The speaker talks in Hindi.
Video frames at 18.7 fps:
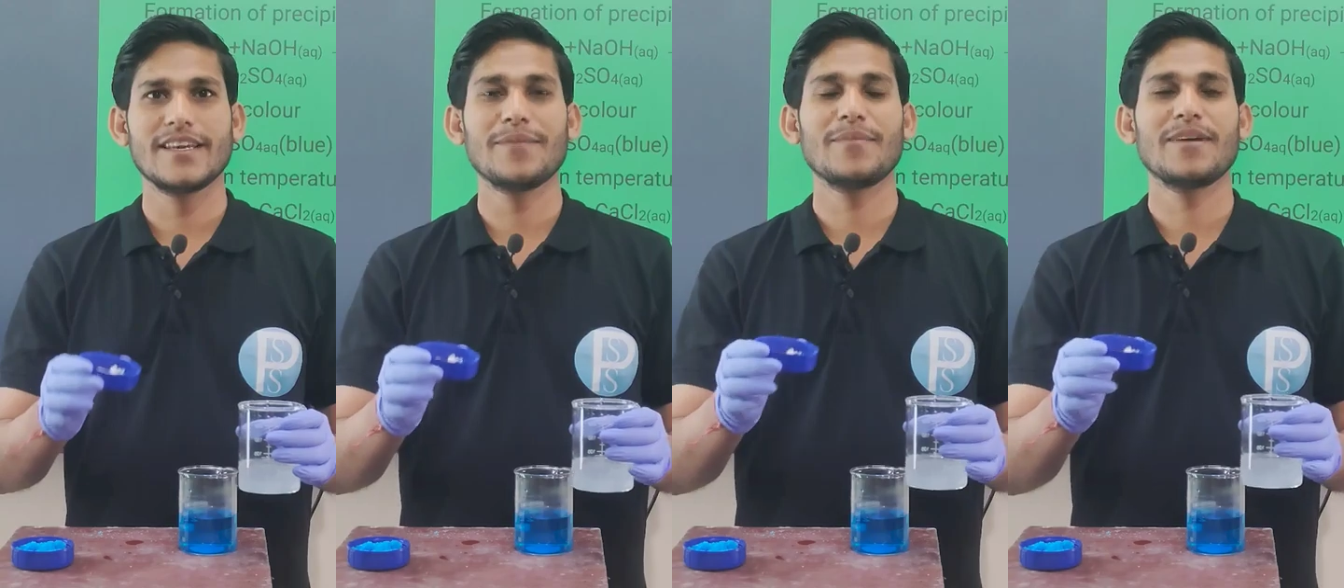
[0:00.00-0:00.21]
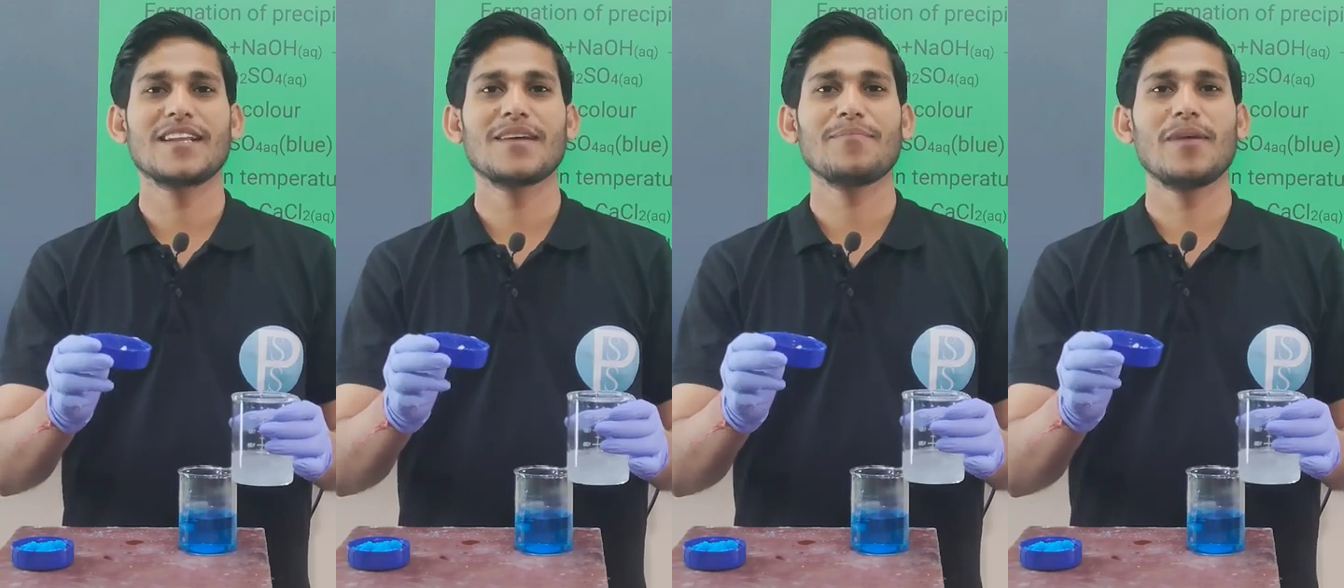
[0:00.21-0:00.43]

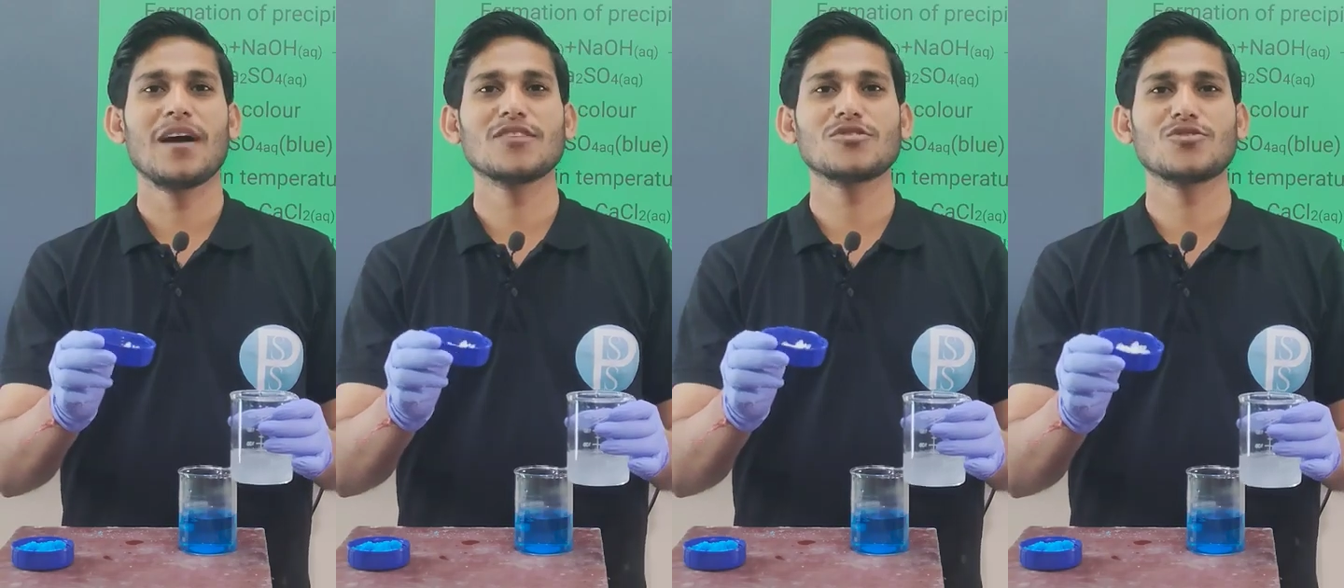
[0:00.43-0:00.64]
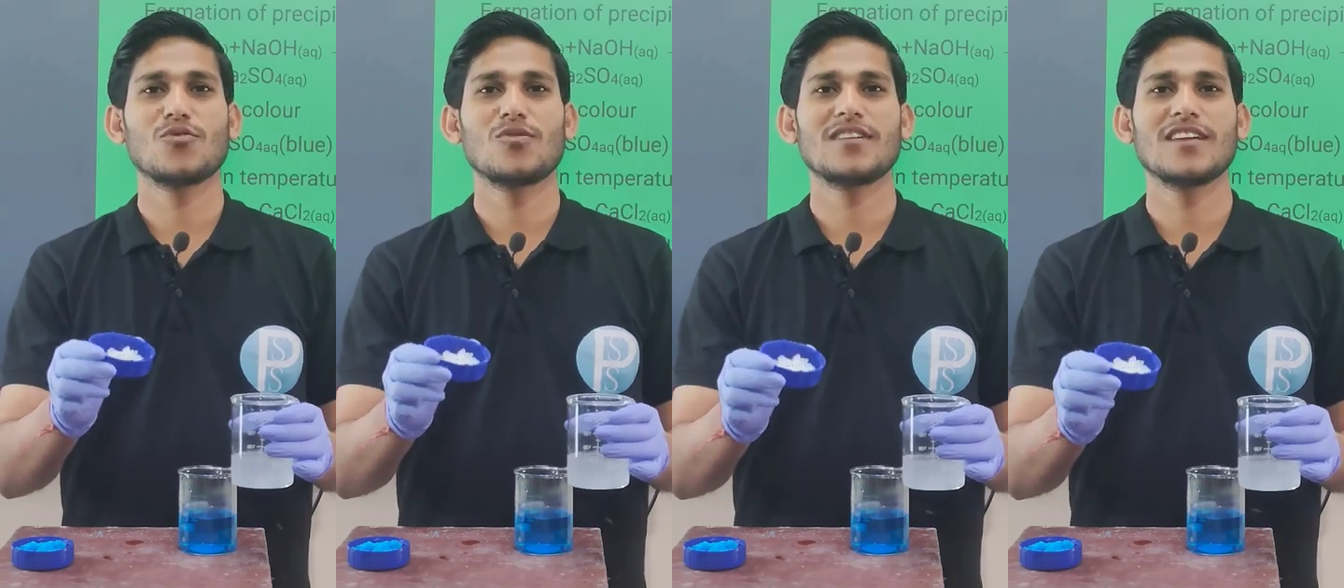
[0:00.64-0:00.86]
ये मेरे
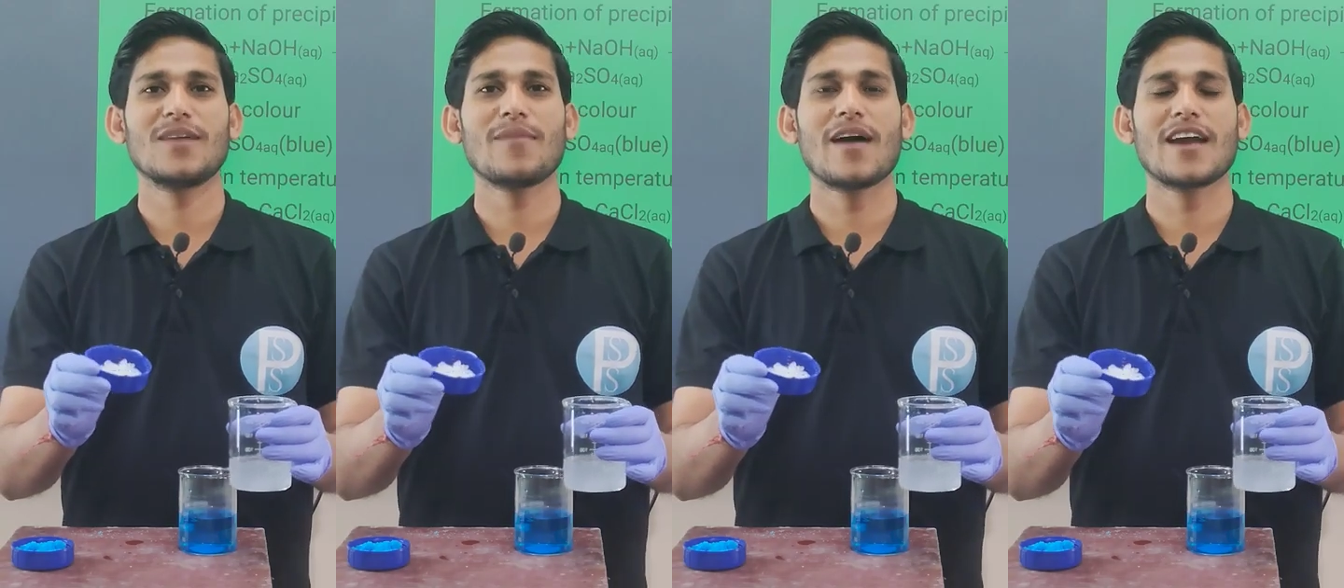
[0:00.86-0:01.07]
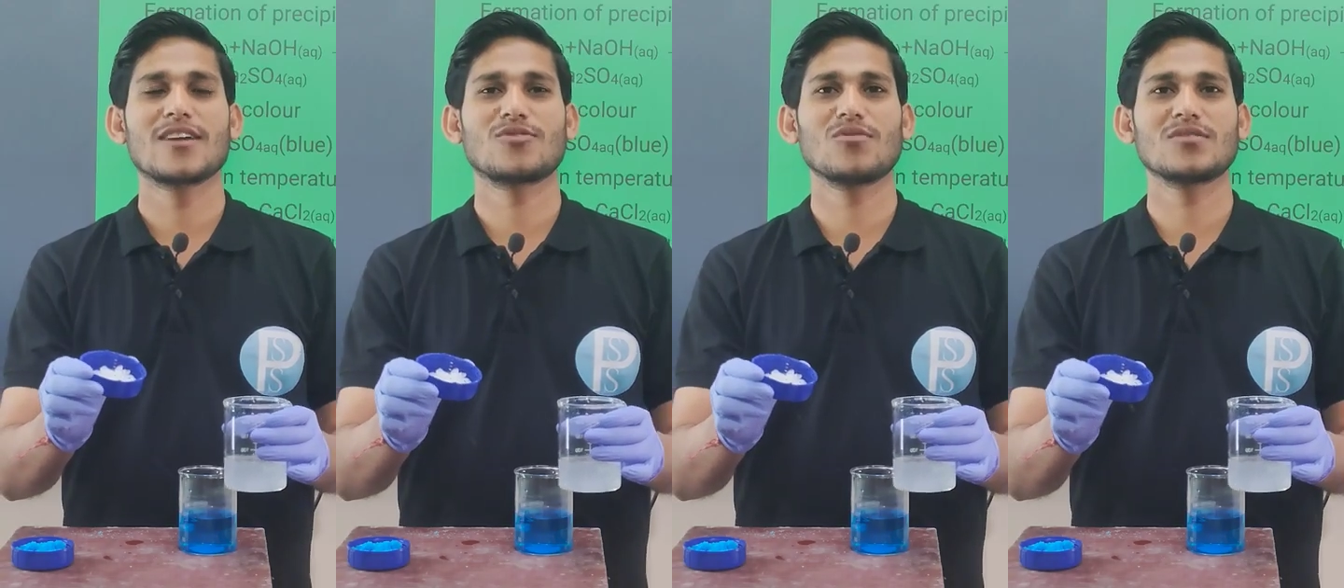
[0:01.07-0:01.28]
पास
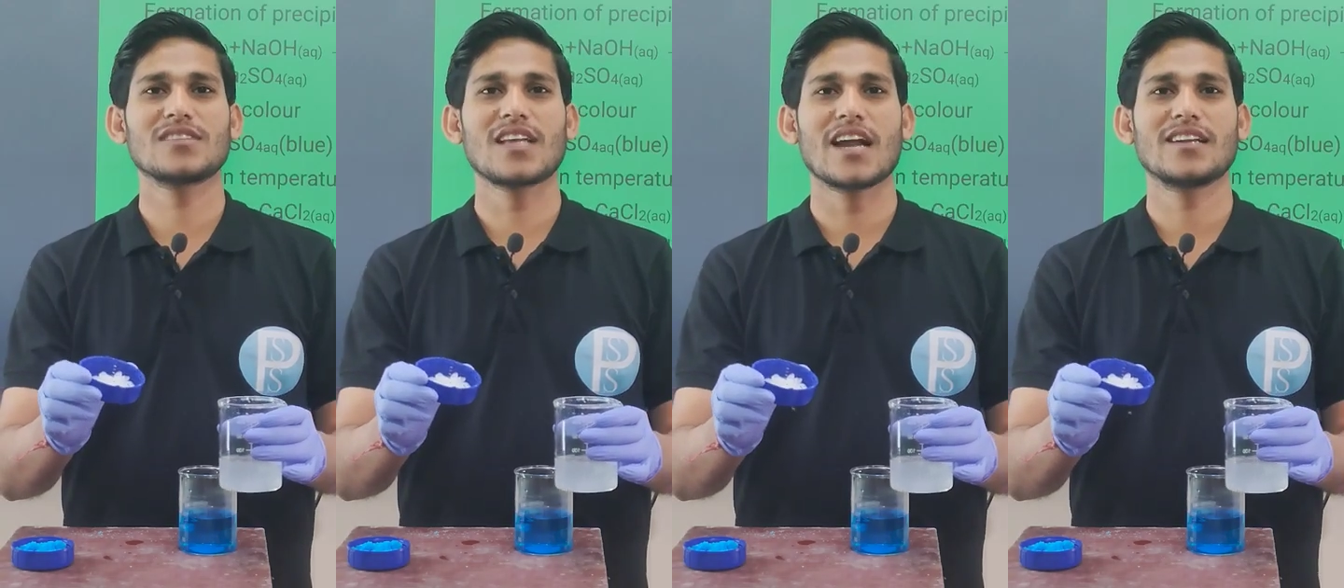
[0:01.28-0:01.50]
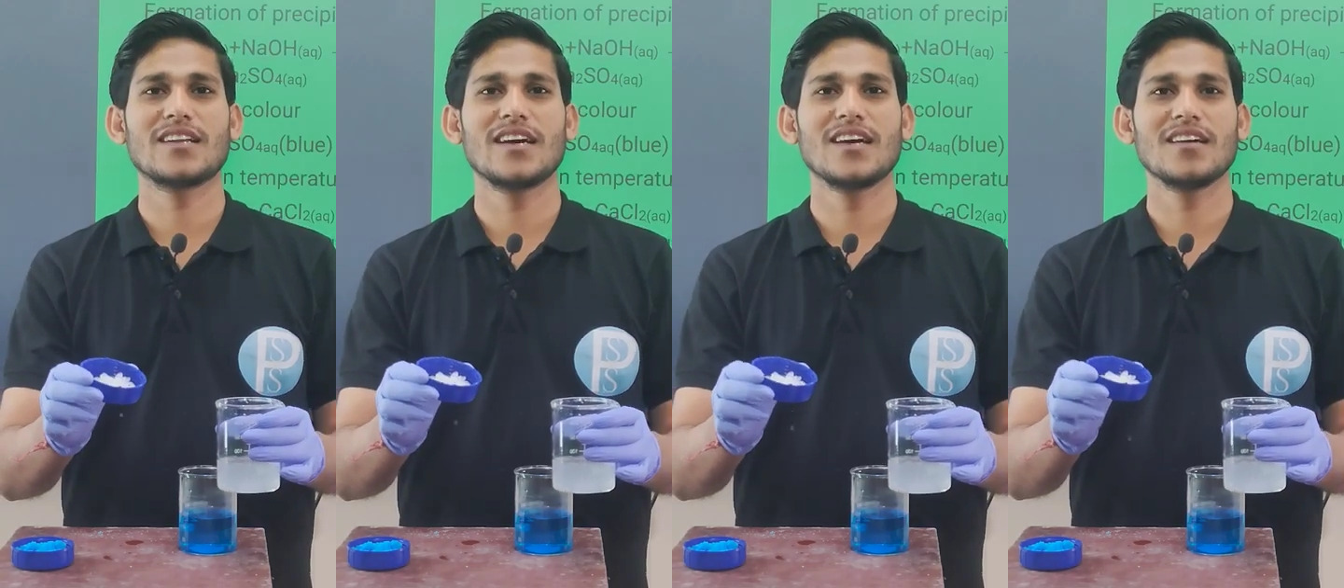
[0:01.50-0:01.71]
सोडियम
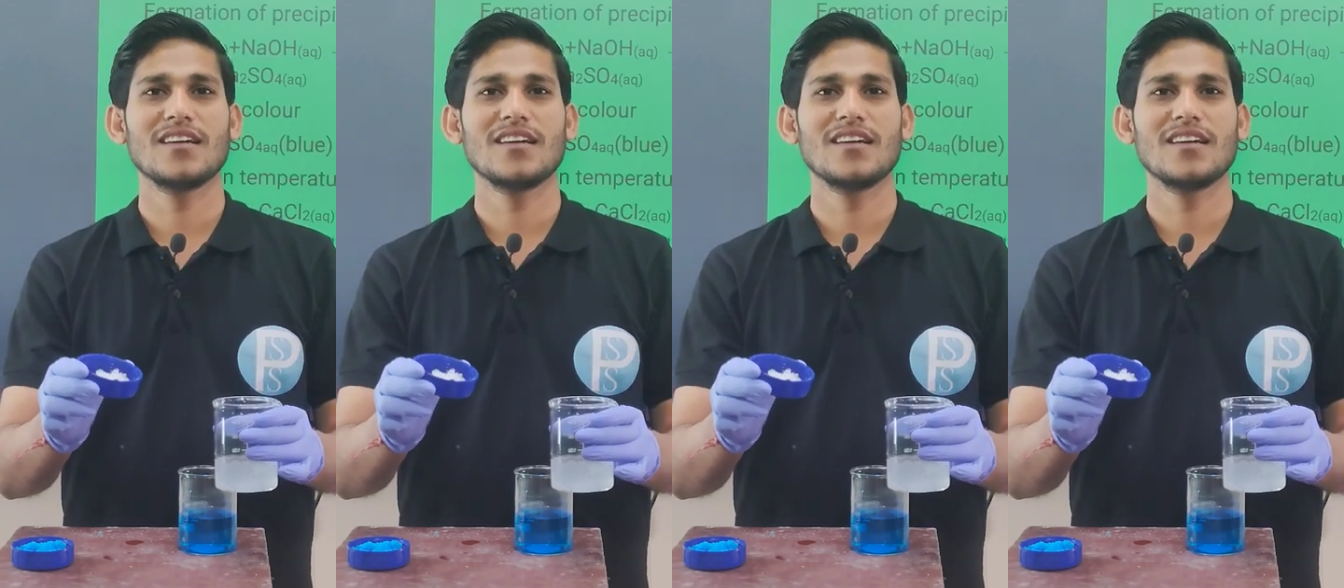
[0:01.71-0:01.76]
हाइड्रोक्साइड